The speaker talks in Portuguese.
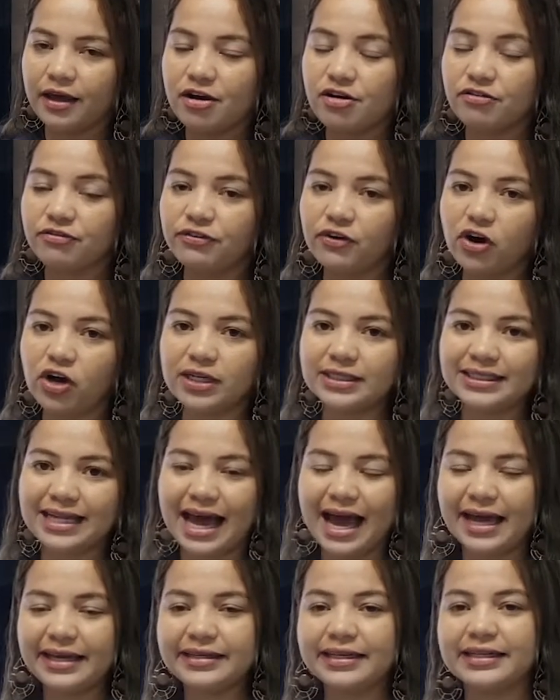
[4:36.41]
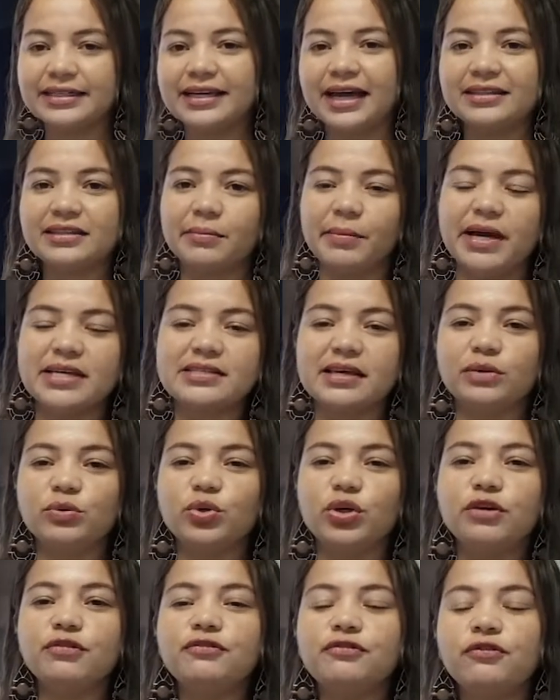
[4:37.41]
Fornaia nada mais é do
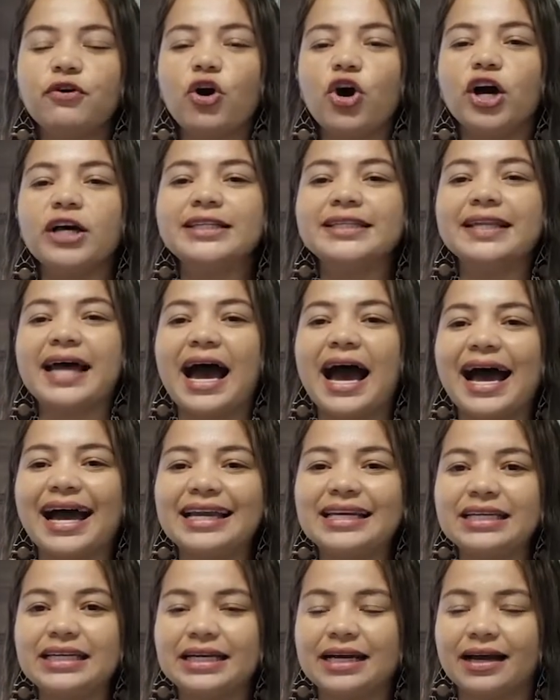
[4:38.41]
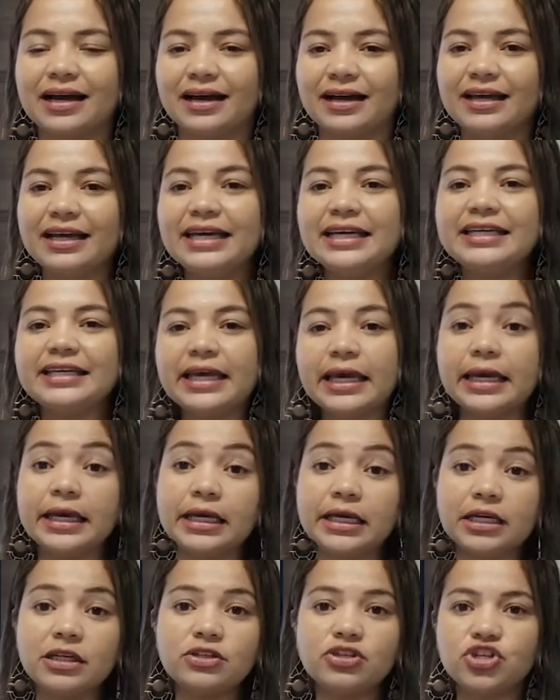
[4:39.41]
que fornalha,
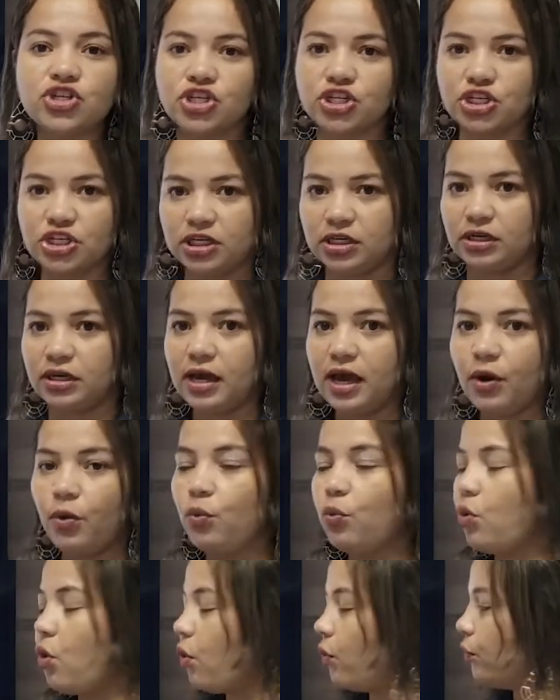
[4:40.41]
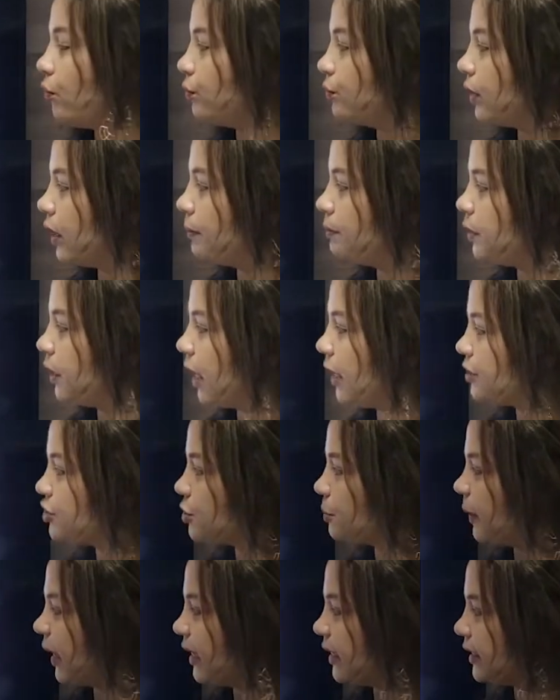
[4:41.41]
quente, um, um
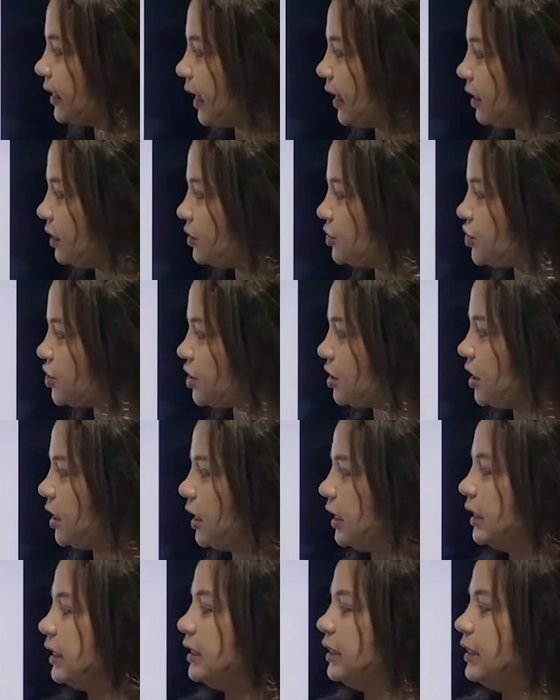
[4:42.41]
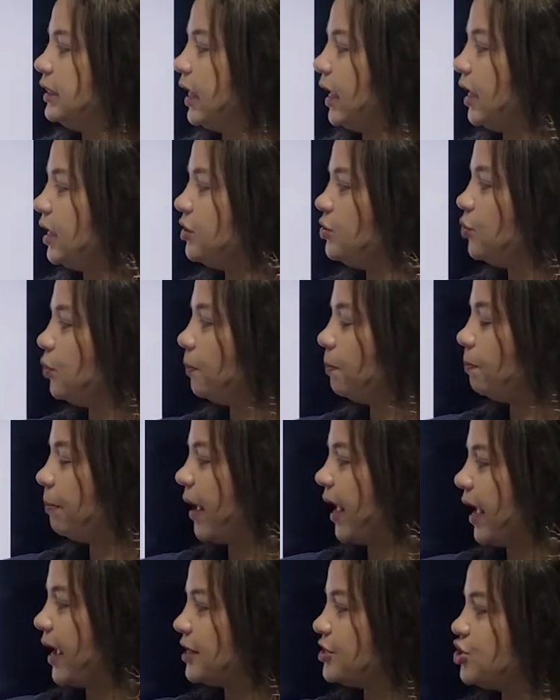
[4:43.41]
ambiente bem quente. Nenhum
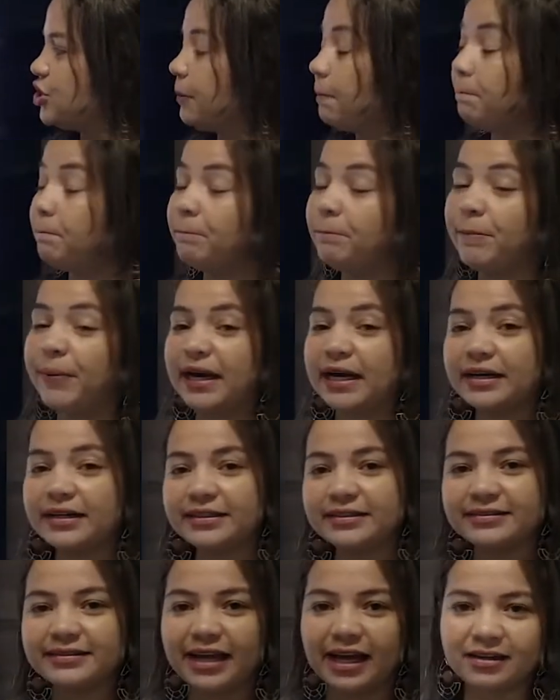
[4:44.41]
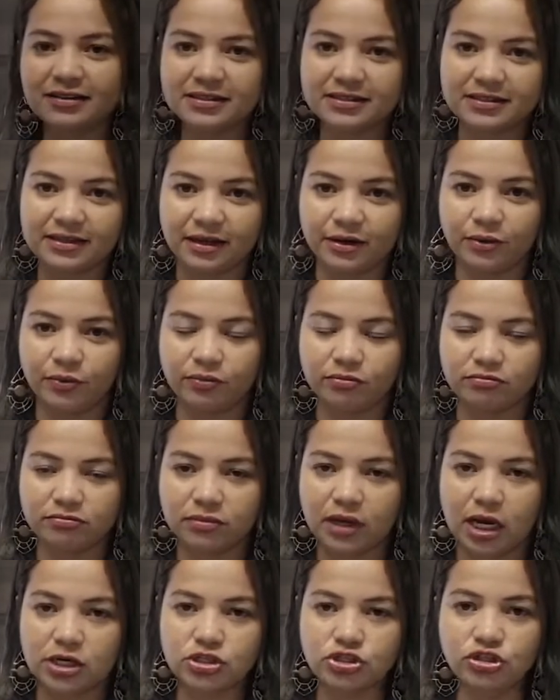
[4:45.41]
pé de
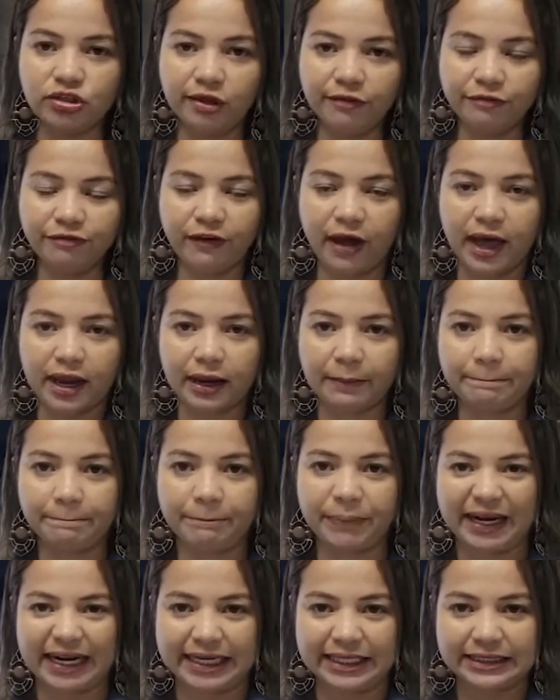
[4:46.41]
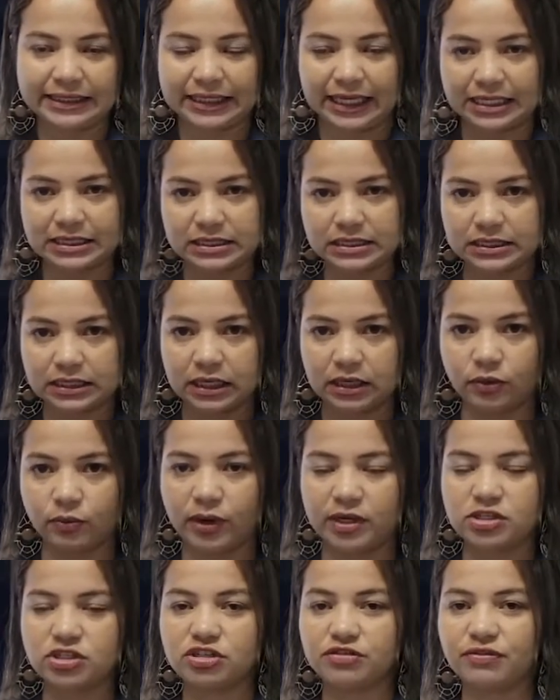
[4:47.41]
plantação. A gente não fala plantação,
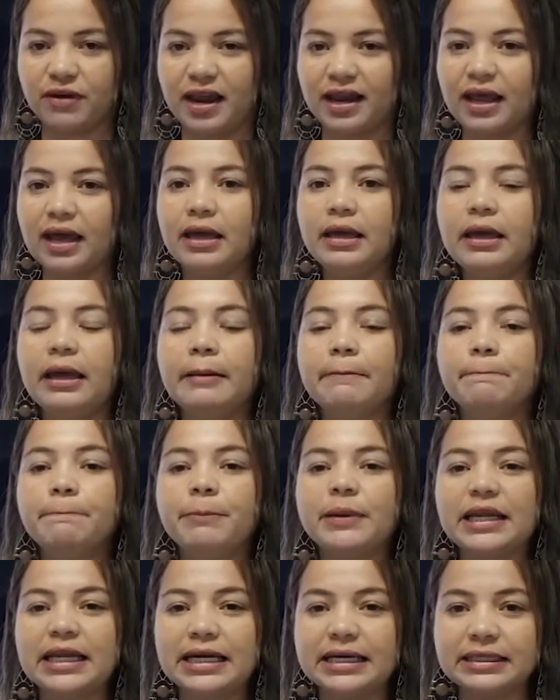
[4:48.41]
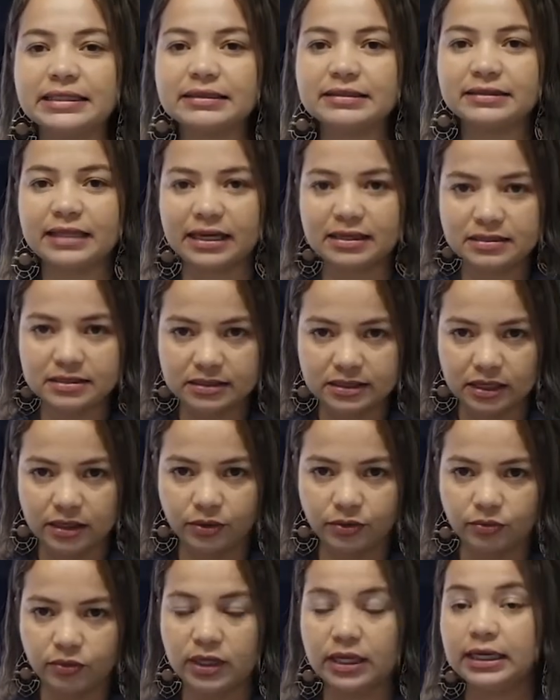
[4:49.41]
a gente fala
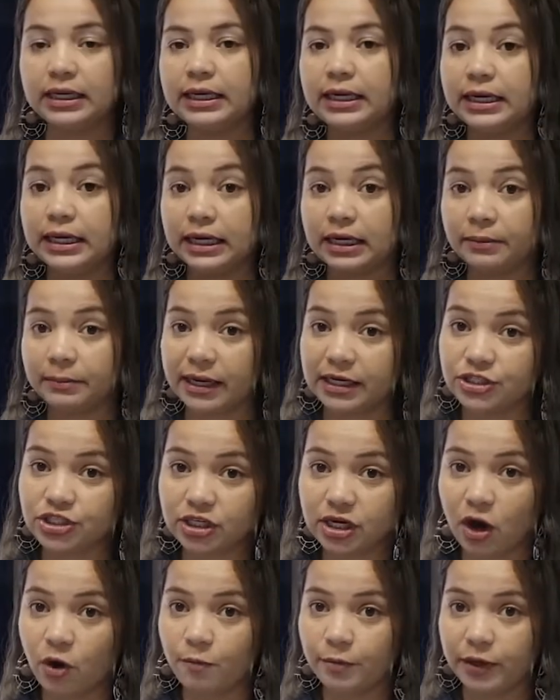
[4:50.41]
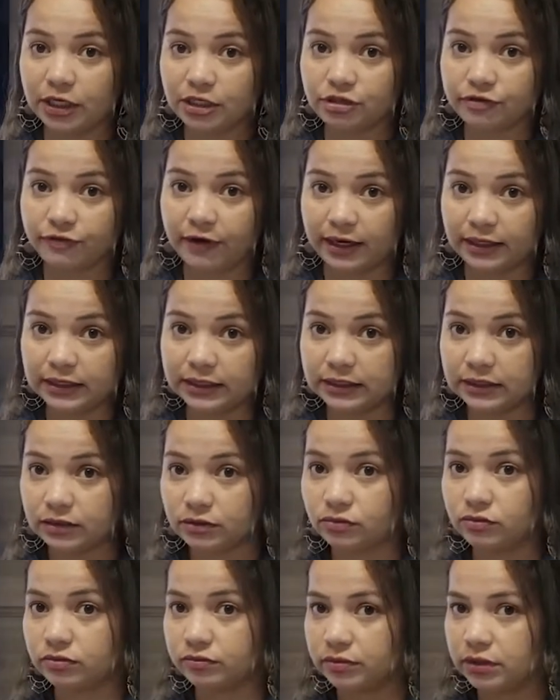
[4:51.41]
plantação, gramaticalmente
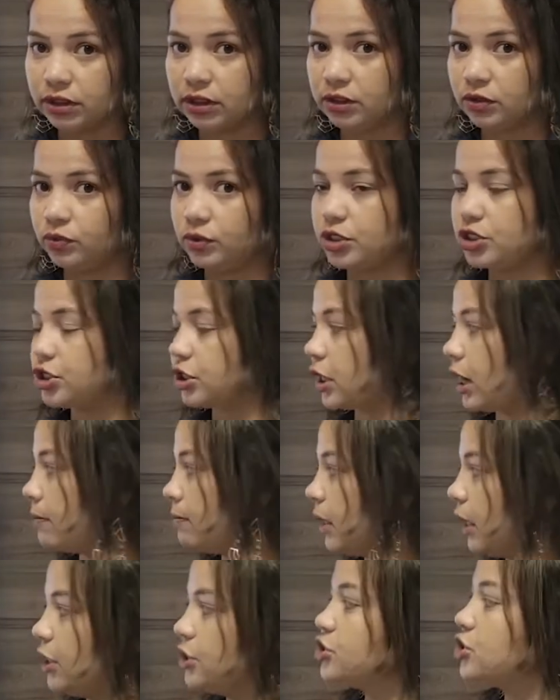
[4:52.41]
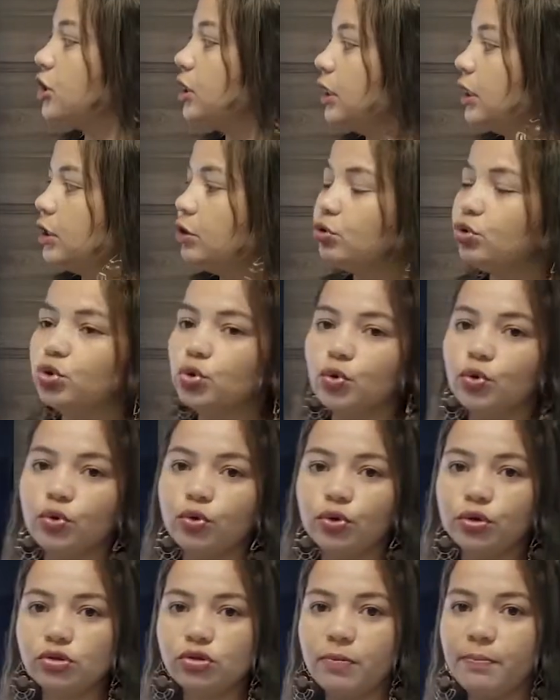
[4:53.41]
falando. Linguisticamente,
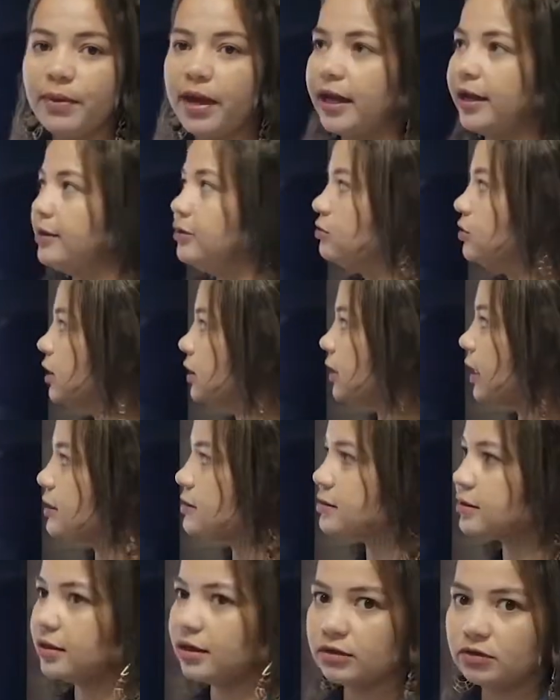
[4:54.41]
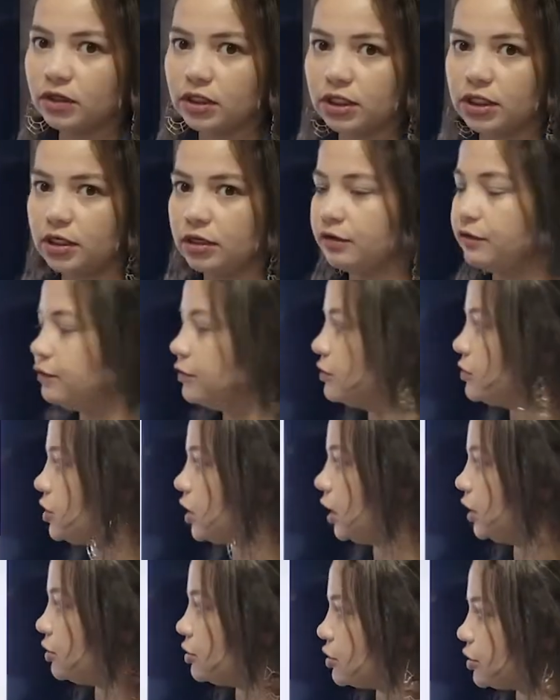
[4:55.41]
tudo bem o que está escrito aqui, viu,
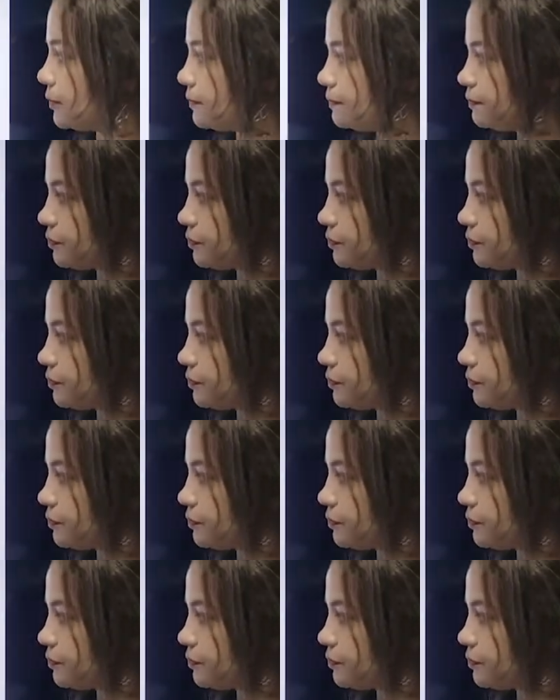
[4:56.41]
gente?